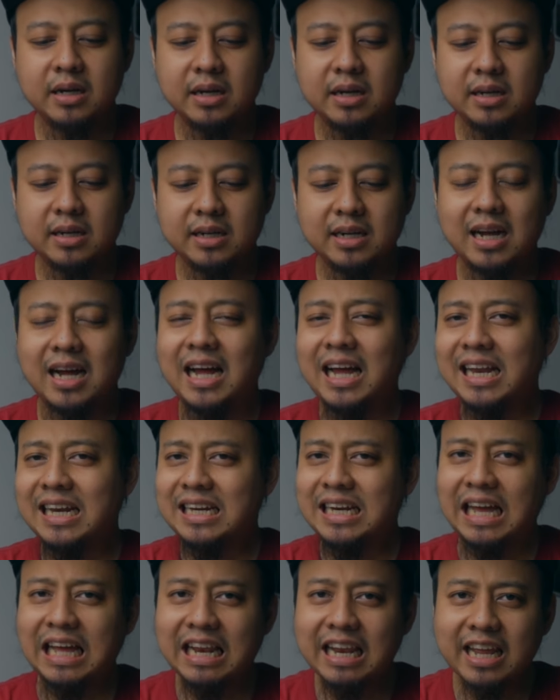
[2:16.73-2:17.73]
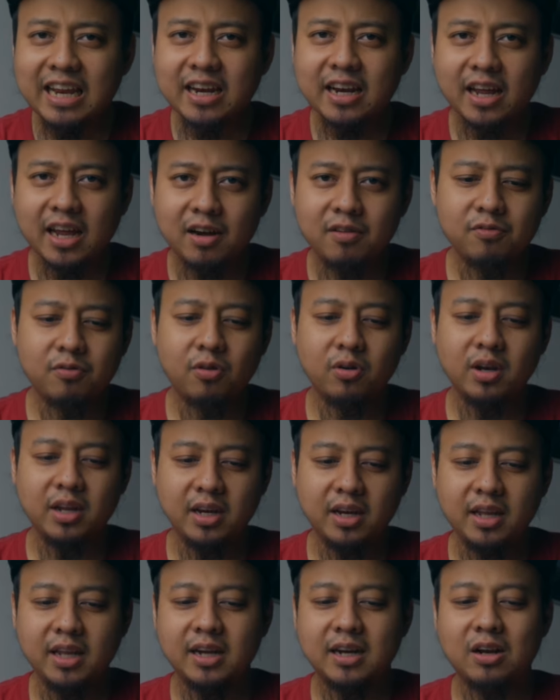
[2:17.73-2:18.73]
uh, kehandalan handphone
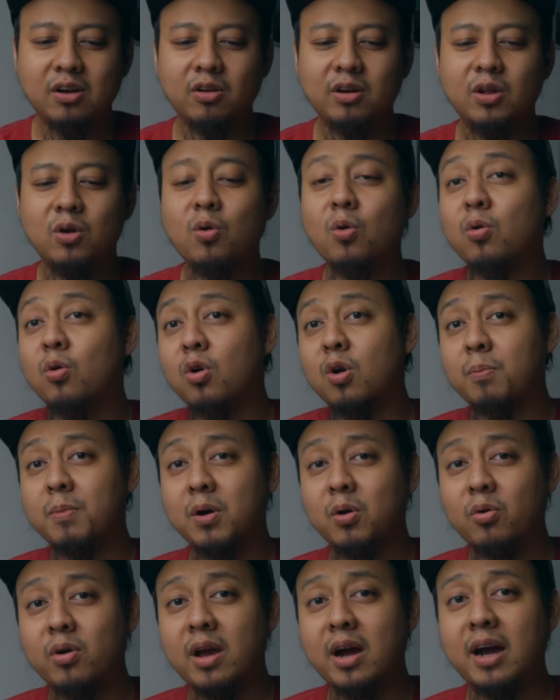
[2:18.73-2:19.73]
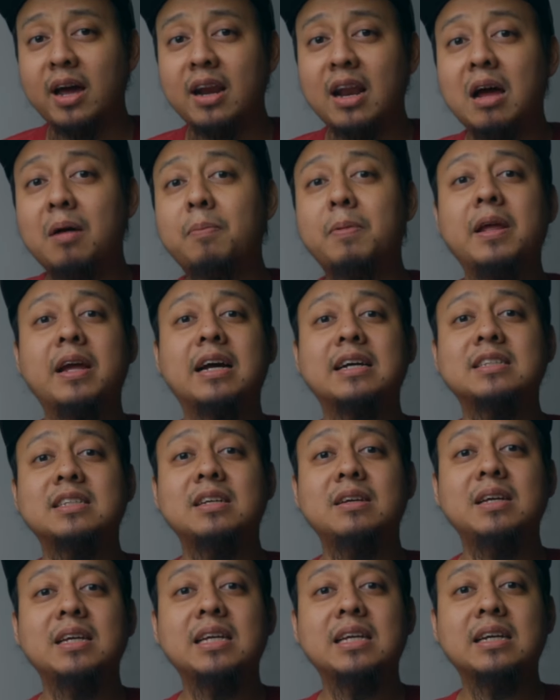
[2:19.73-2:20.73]
ini kalau diukur menggunakan
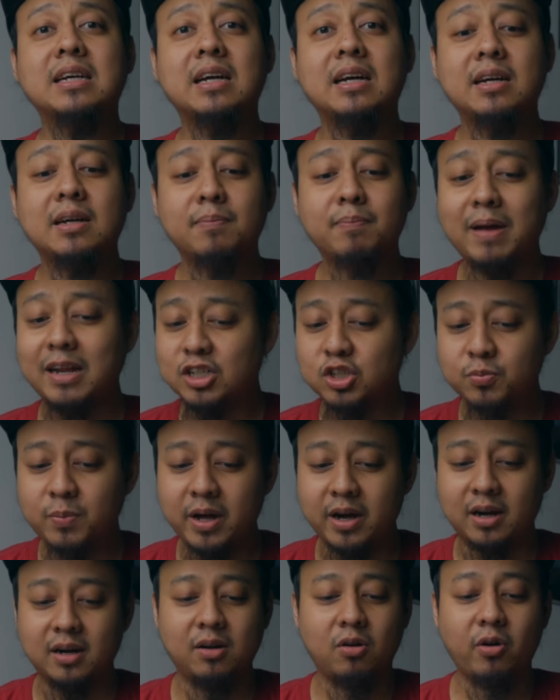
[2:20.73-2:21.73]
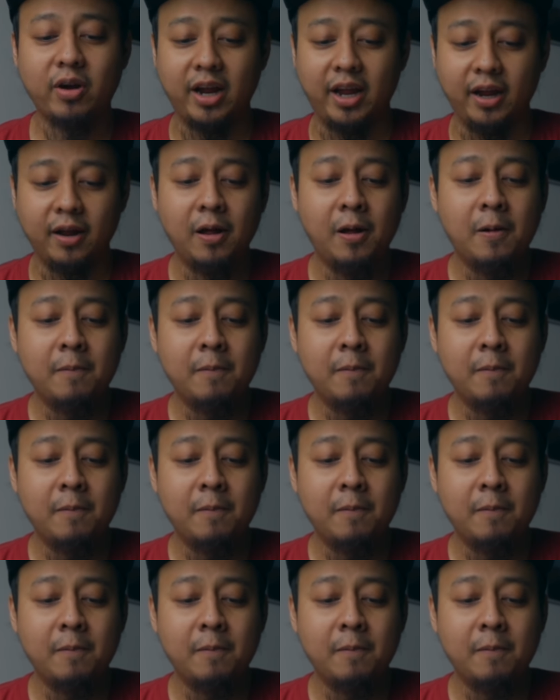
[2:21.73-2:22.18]
aplikasi uh, benchmark. Oke, okay.